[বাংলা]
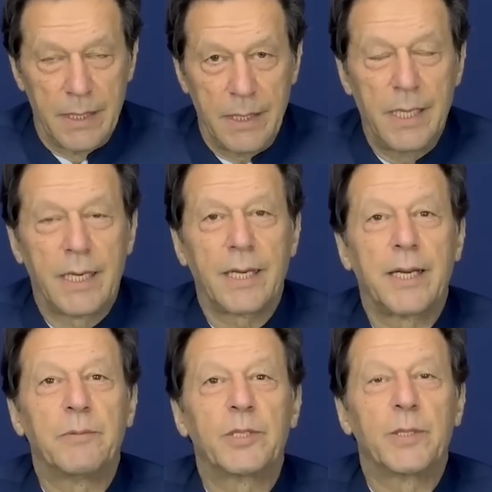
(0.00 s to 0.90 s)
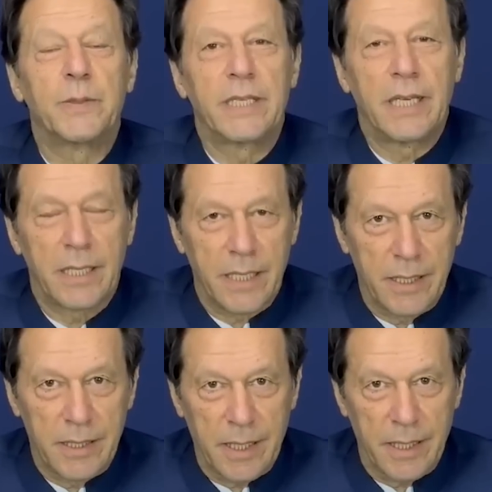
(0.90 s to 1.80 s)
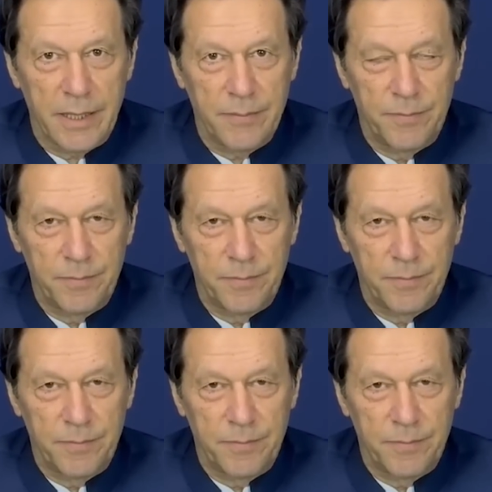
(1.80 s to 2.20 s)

এ মাসের নয় তারিখে পুলিশের সঙ্গে